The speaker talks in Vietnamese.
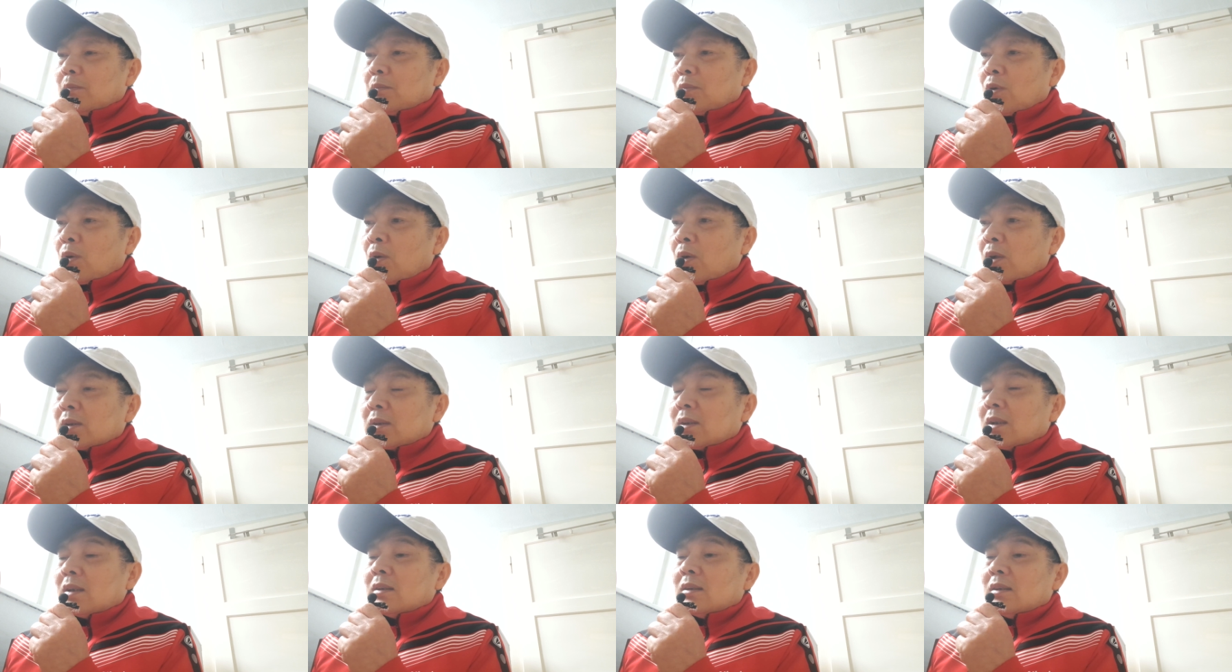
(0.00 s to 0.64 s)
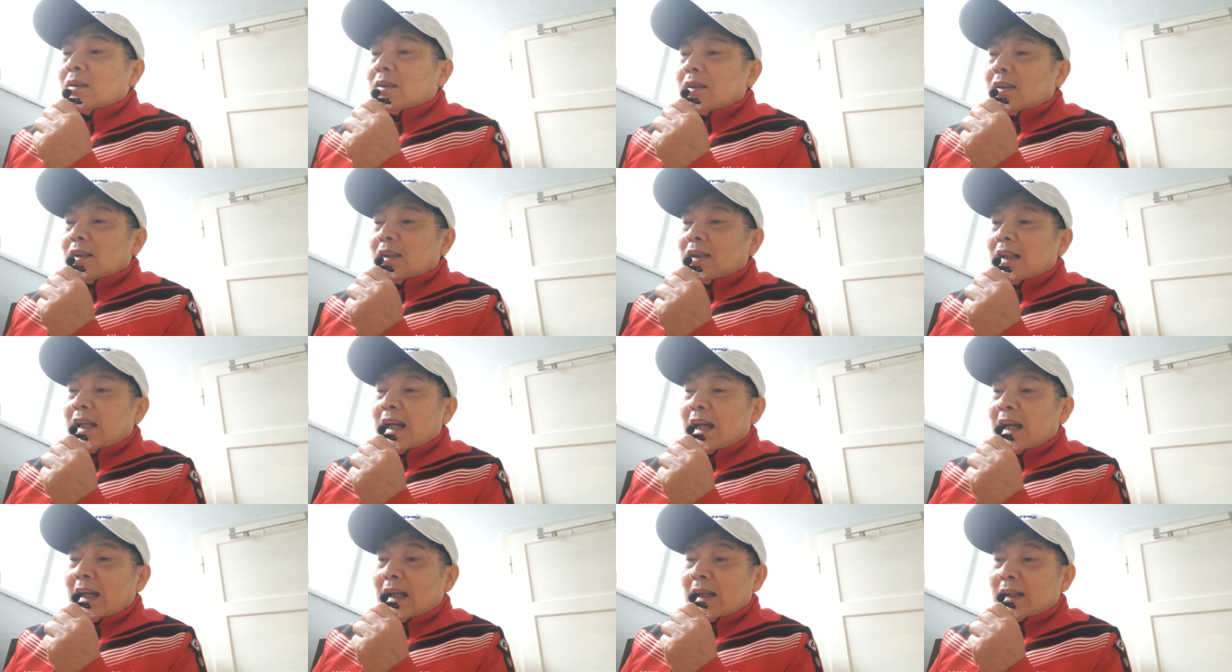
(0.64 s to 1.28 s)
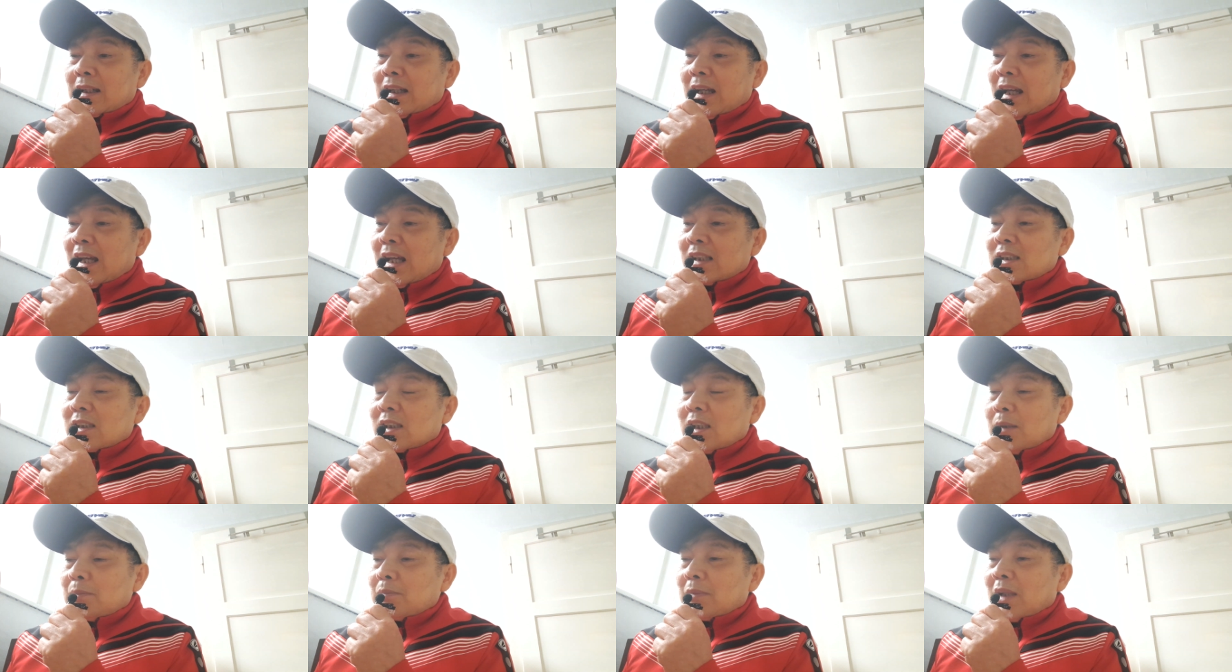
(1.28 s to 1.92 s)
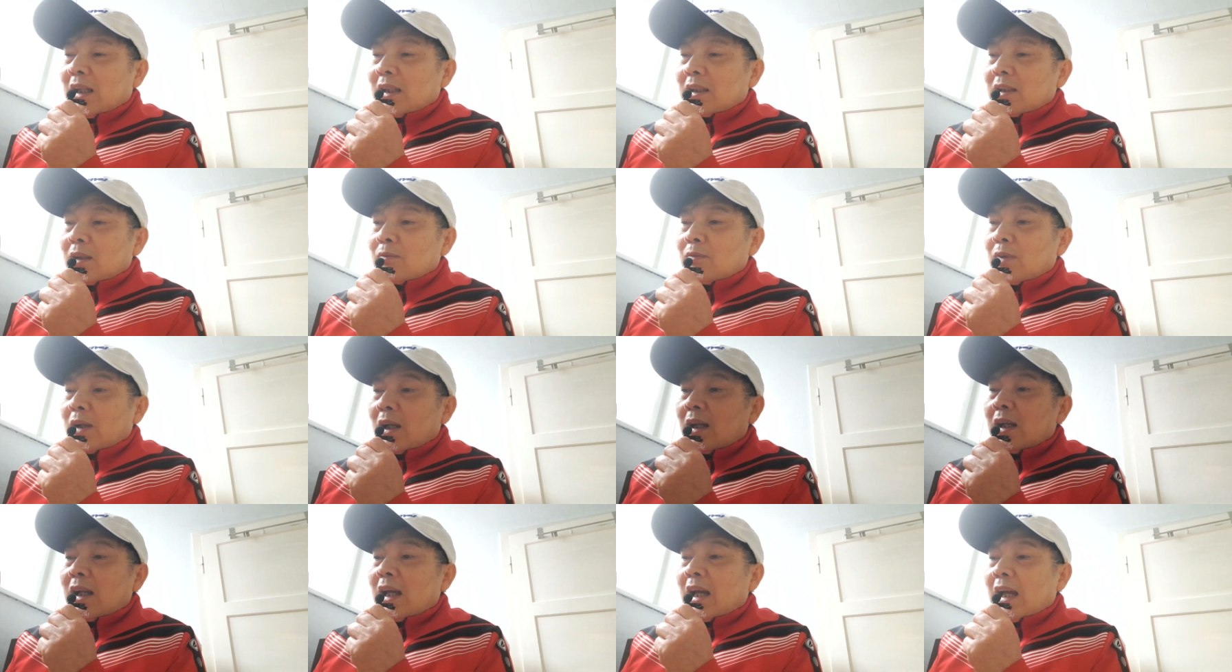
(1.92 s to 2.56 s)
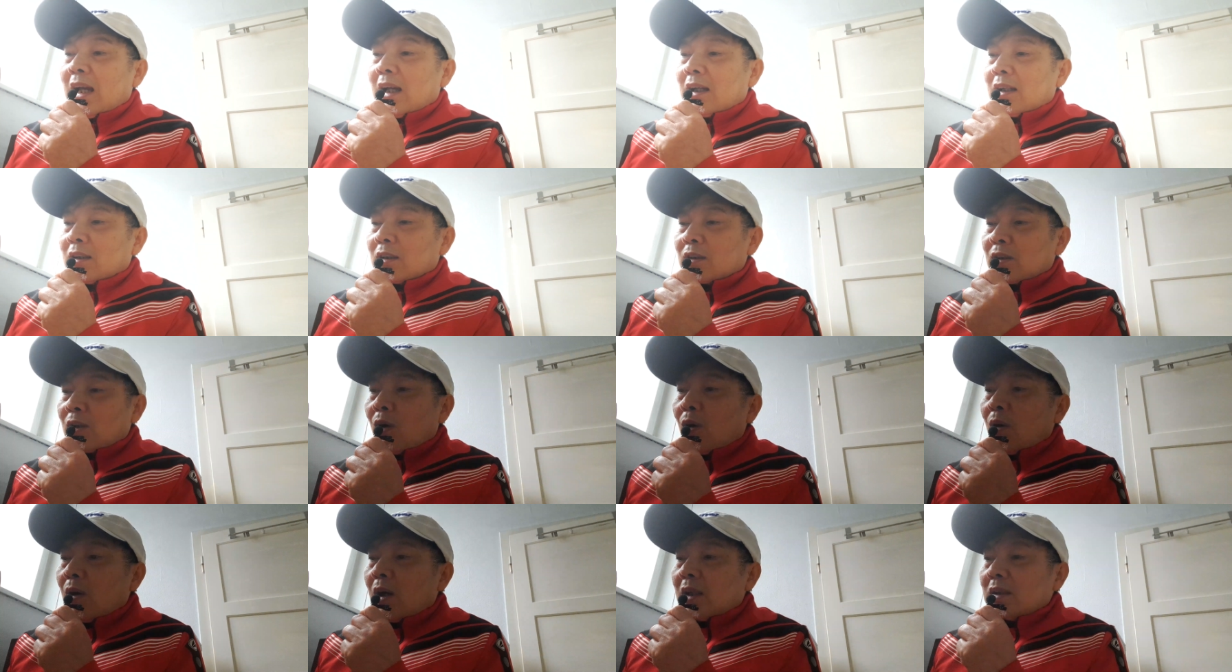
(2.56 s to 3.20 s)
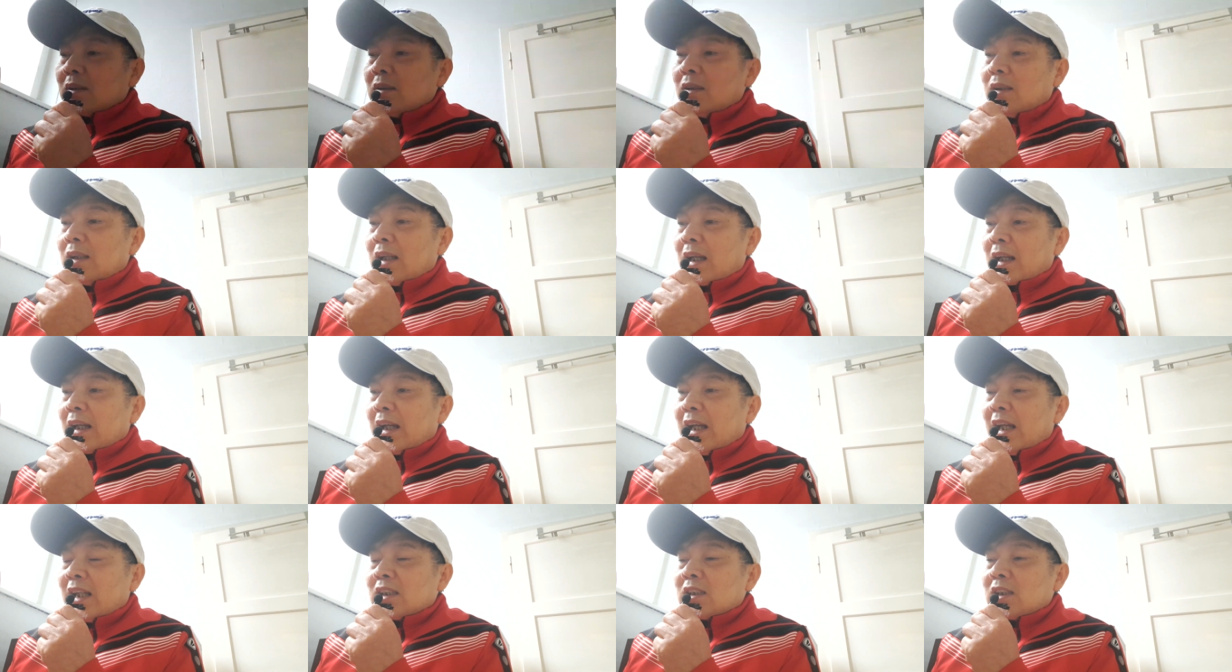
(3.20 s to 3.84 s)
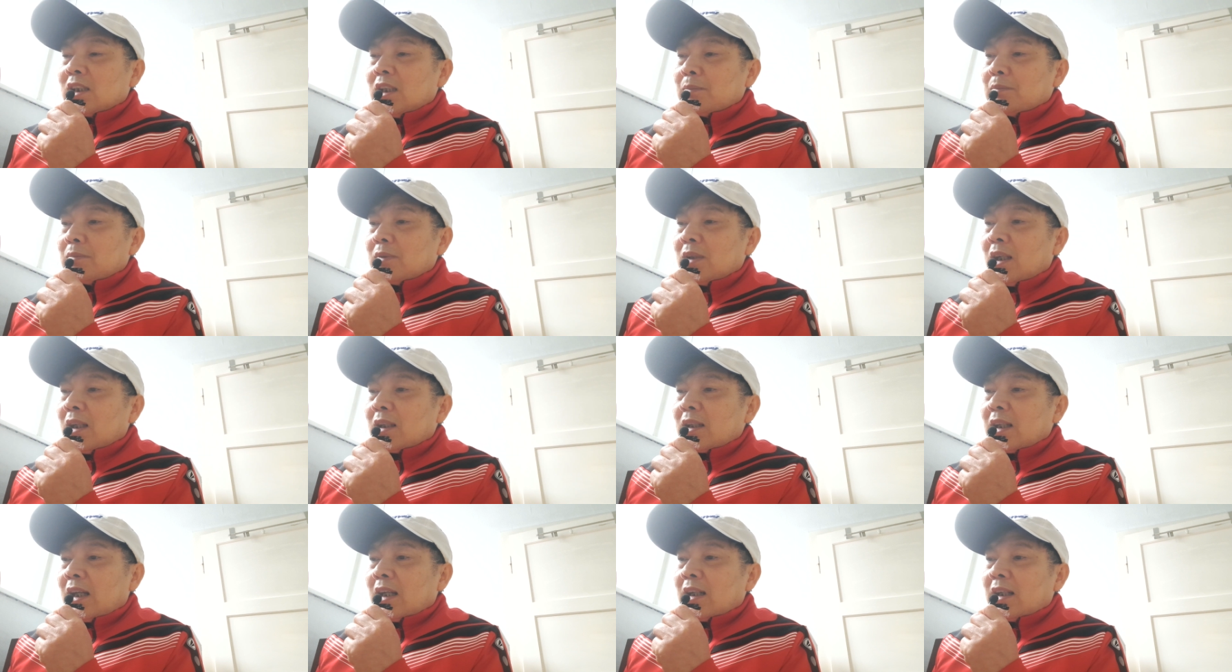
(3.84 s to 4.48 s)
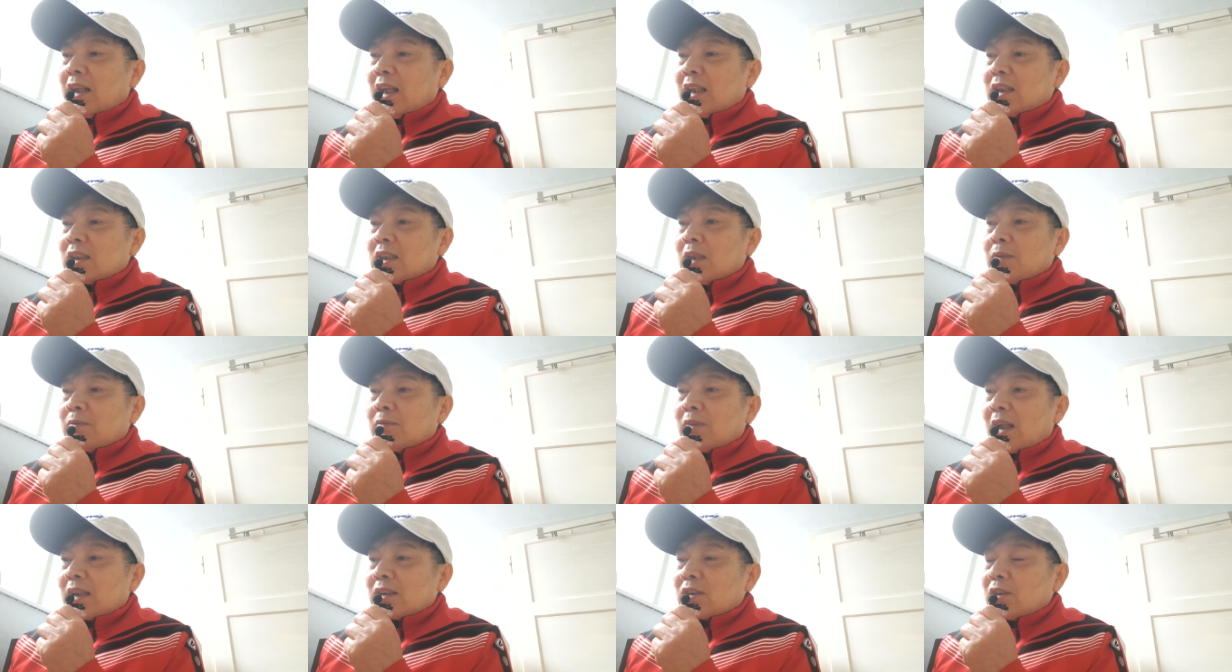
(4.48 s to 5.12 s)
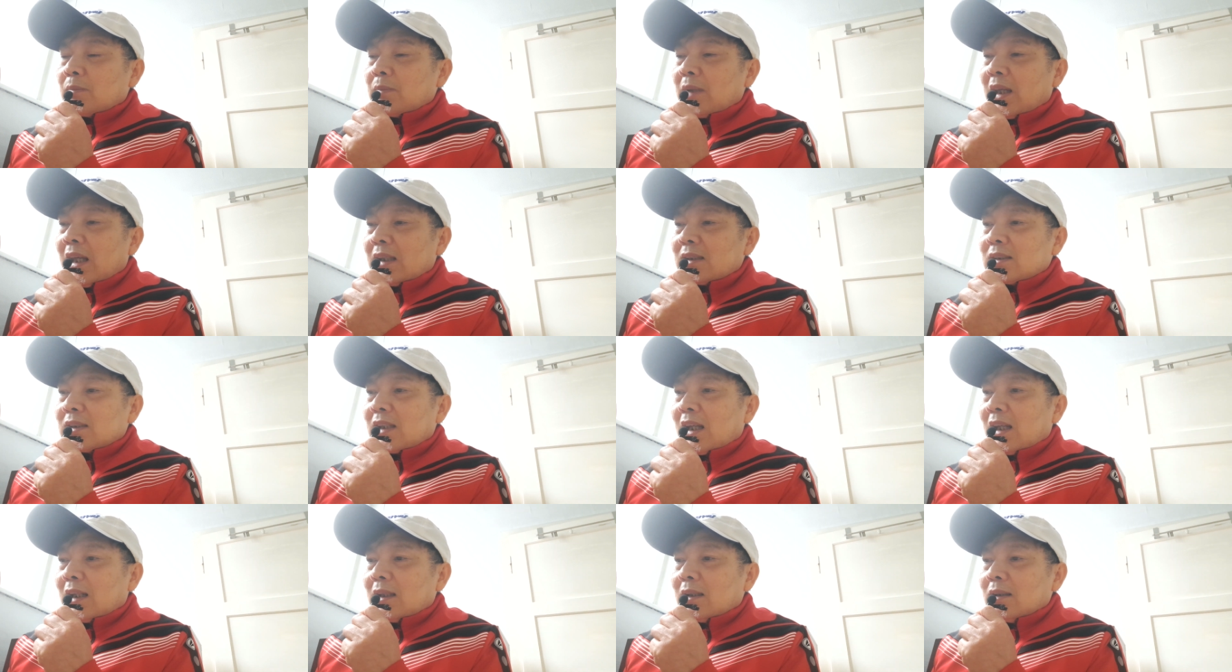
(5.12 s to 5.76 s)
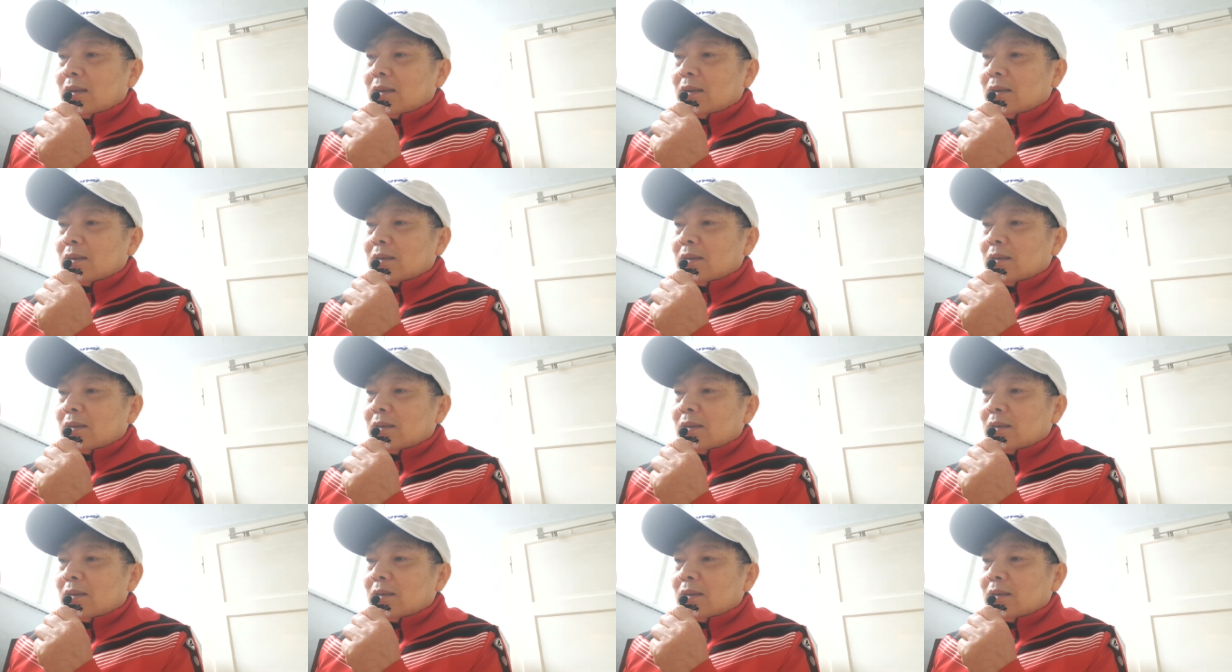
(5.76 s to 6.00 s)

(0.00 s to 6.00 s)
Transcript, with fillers: brought là cái escape này không phải là có như là cái escape regen escape vassum essen